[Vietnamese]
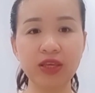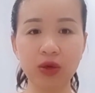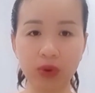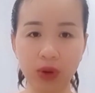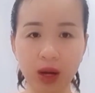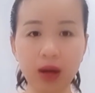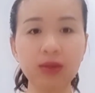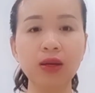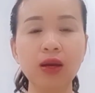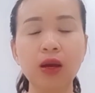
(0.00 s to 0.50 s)
nhiều
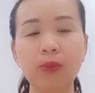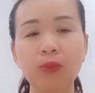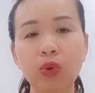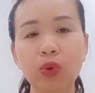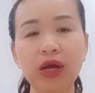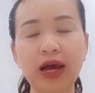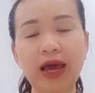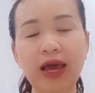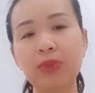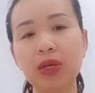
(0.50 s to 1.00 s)
hơn
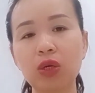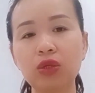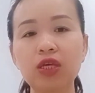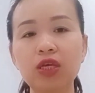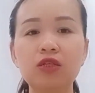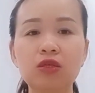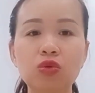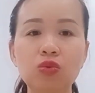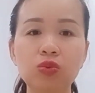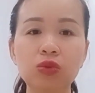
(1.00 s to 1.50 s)
một ngày mình có
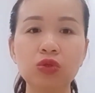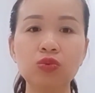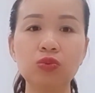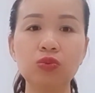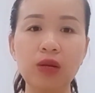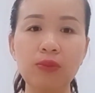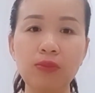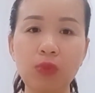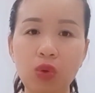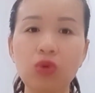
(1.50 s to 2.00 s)
thể sử dụng
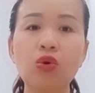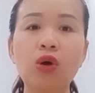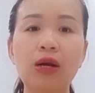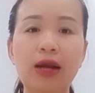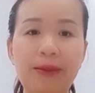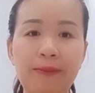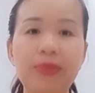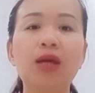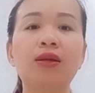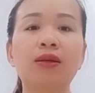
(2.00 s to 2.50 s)
đến 4 hoặc
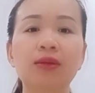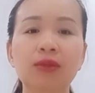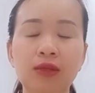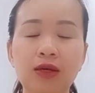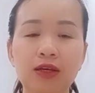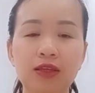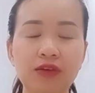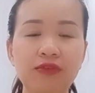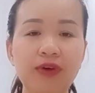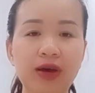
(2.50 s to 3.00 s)
5 lần
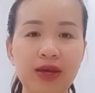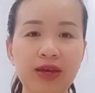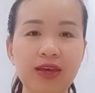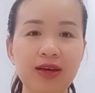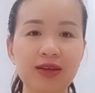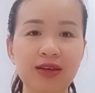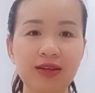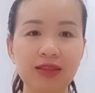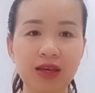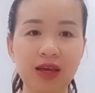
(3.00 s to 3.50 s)
như vậy
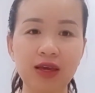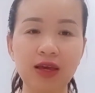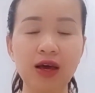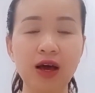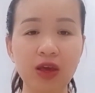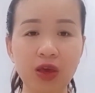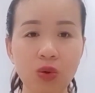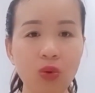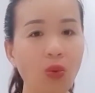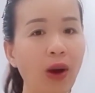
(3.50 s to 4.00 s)
thì
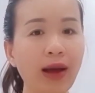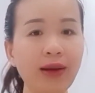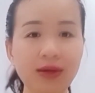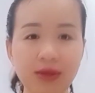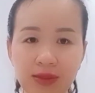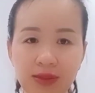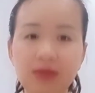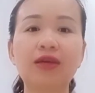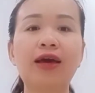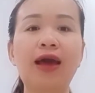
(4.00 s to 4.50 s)
hiệu quả
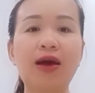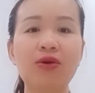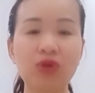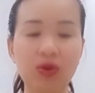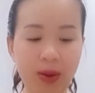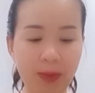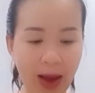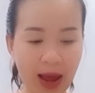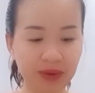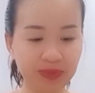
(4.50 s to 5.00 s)
cực kỳ cao như
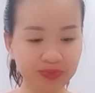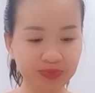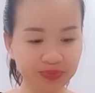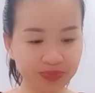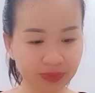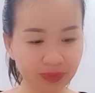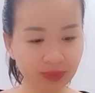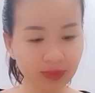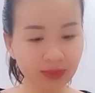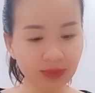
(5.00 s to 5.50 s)
các bạn
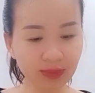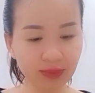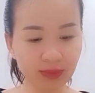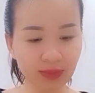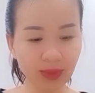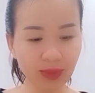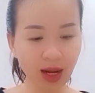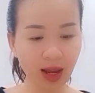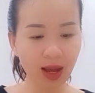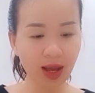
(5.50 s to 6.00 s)

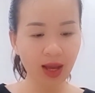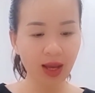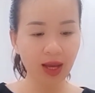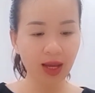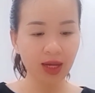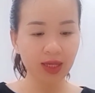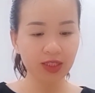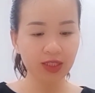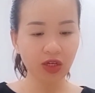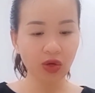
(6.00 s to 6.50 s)

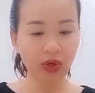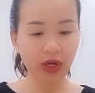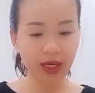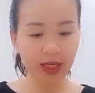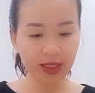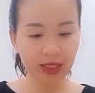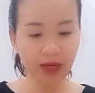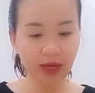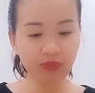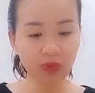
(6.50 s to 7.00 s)
rồi
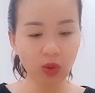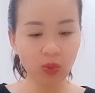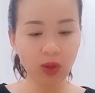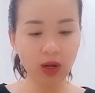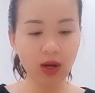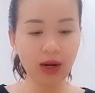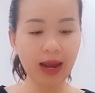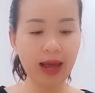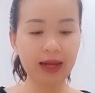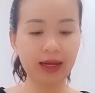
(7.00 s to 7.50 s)
tiếp tục
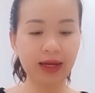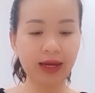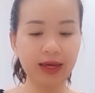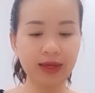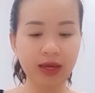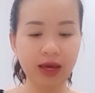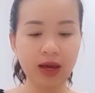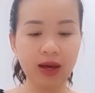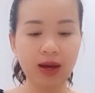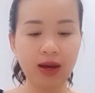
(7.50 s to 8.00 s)
đó là
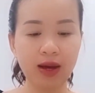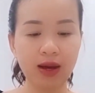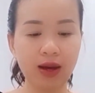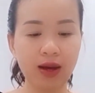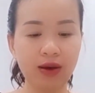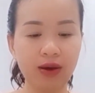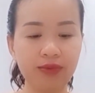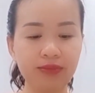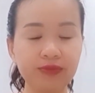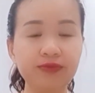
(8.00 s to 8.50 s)
cái
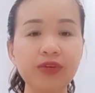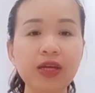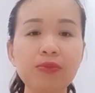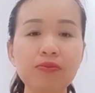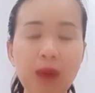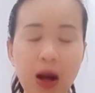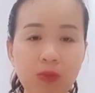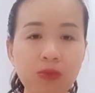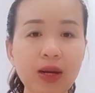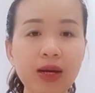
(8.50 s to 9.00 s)
uh,
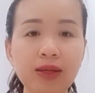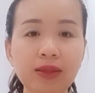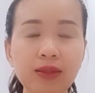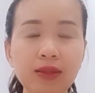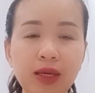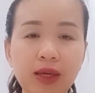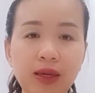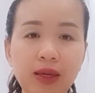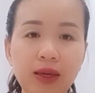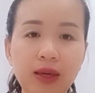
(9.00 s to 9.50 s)
vết bỏng á,
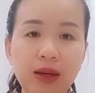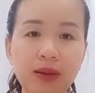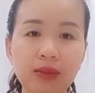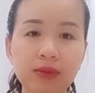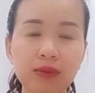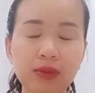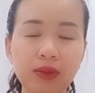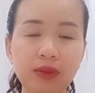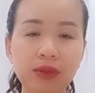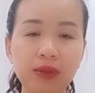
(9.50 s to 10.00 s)
thì
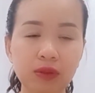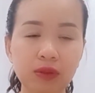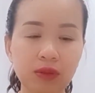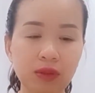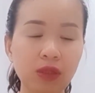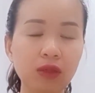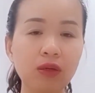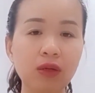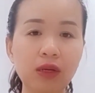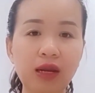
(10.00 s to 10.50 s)
uh,
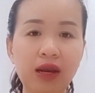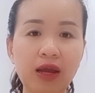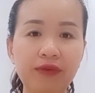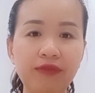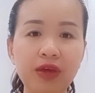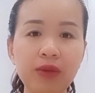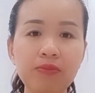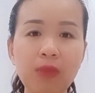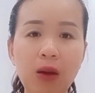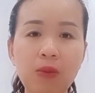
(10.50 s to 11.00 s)
thường là, là
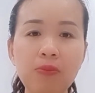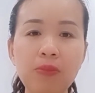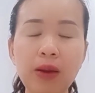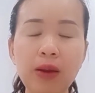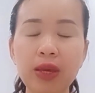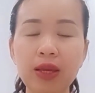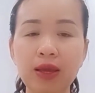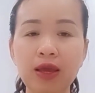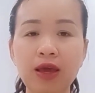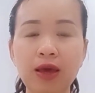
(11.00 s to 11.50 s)
vết bỏng
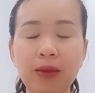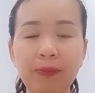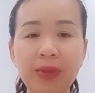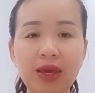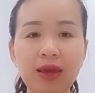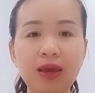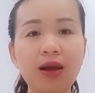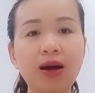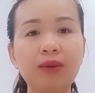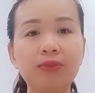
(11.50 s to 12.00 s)
mà mình
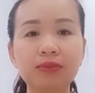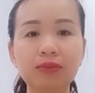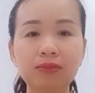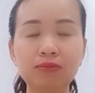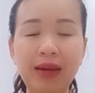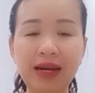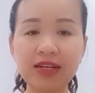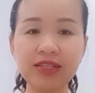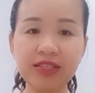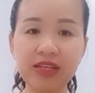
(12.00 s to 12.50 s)
bị uh,
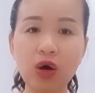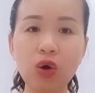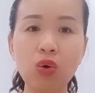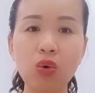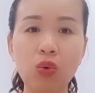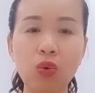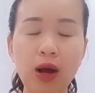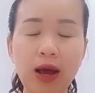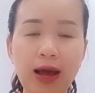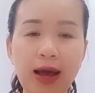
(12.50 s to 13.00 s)
bắn
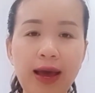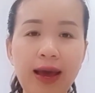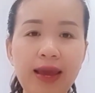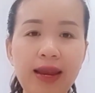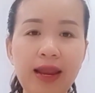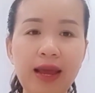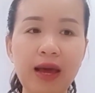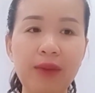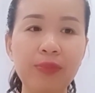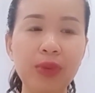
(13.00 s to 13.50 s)
dầu
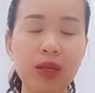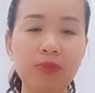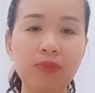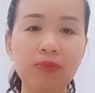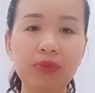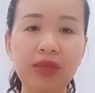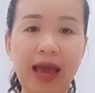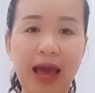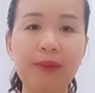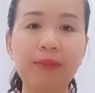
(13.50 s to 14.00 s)
hay là
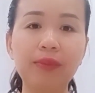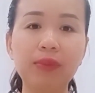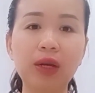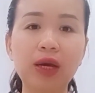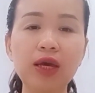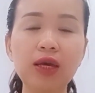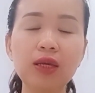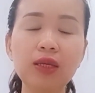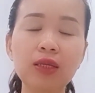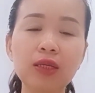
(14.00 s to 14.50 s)
mình chạm
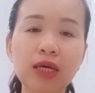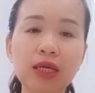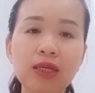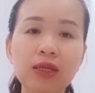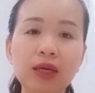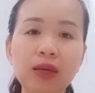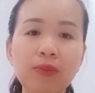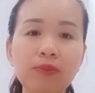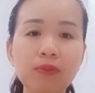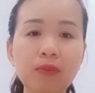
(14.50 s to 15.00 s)
cái cái
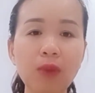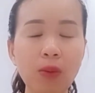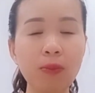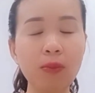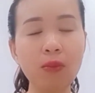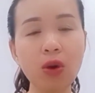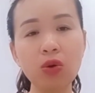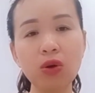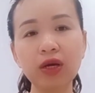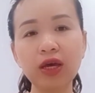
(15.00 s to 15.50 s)
cái bộ,
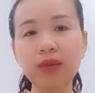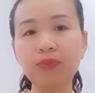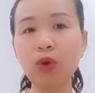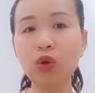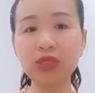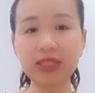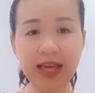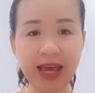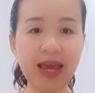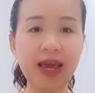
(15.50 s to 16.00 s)
bộ cái
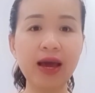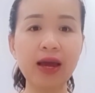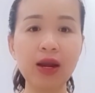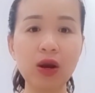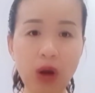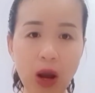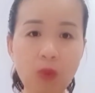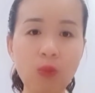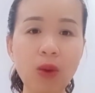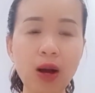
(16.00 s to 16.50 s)
bô xe
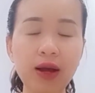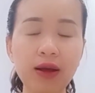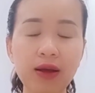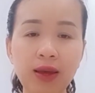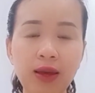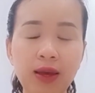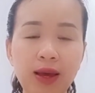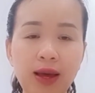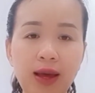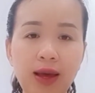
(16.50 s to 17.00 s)
nó nóng á
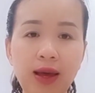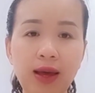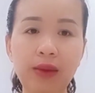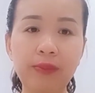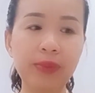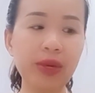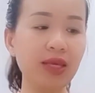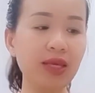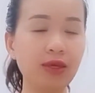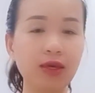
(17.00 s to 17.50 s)

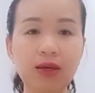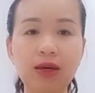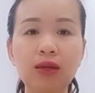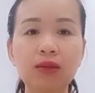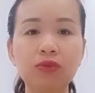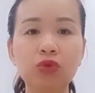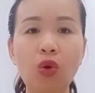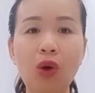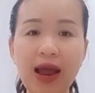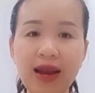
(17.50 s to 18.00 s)
à mình chỉ
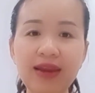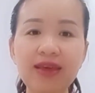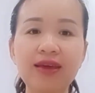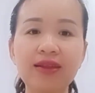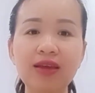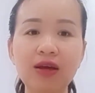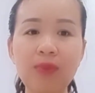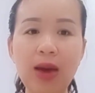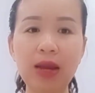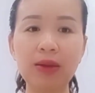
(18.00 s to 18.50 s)
cần thoa liền
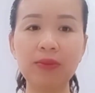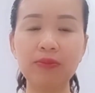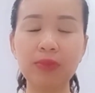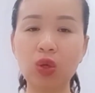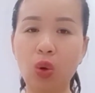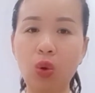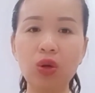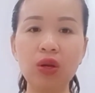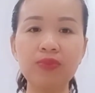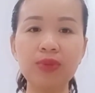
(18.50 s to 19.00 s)
nha các bạn mình
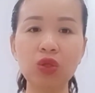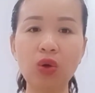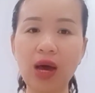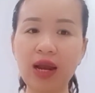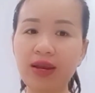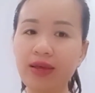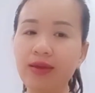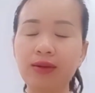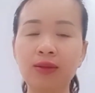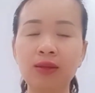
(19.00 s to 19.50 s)
đổ lên mình
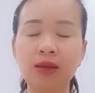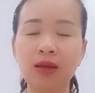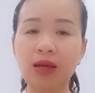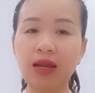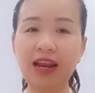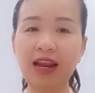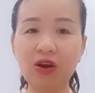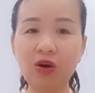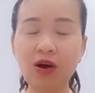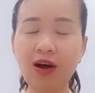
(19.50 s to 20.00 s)
thoa liền
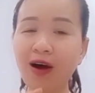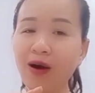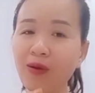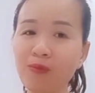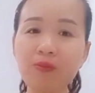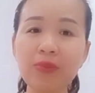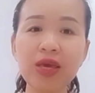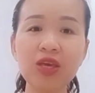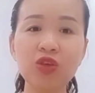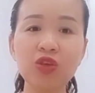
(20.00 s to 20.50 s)
là nó
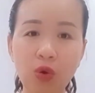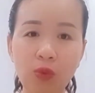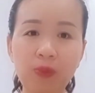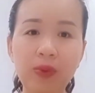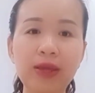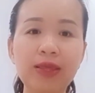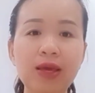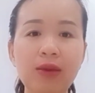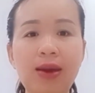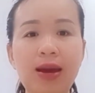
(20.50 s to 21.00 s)
không bị
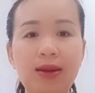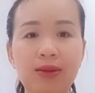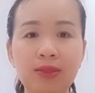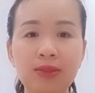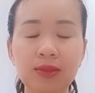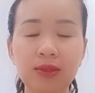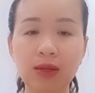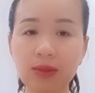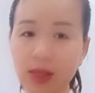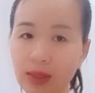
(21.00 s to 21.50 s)
dột lên các bạn
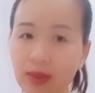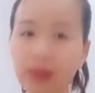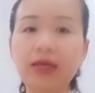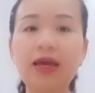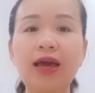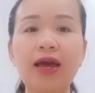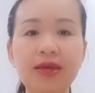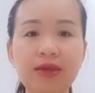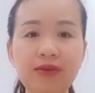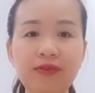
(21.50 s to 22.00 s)
cực
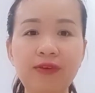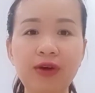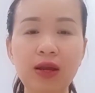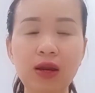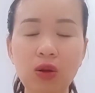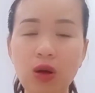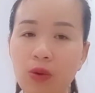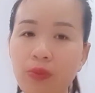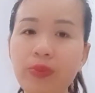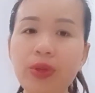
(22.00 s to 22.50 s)
kỳ hay như vậy
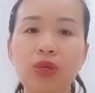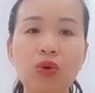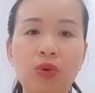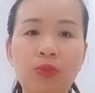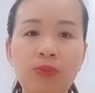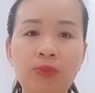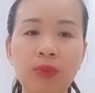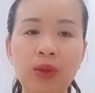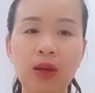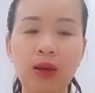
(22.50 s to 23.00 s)
nó không bị
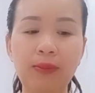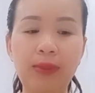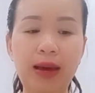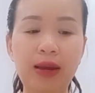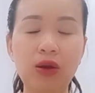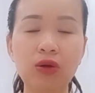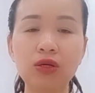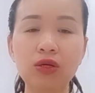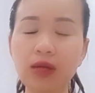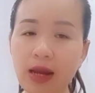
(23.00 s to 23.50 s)
dột
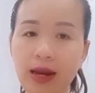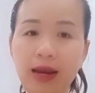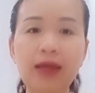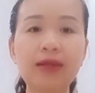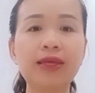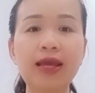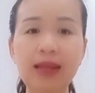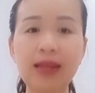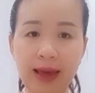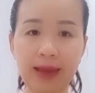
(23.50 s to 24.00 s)
mà nó rất là, là
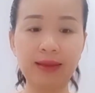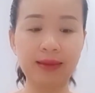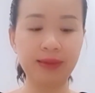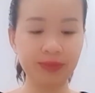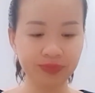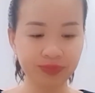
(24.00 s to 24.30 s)
nhanh lành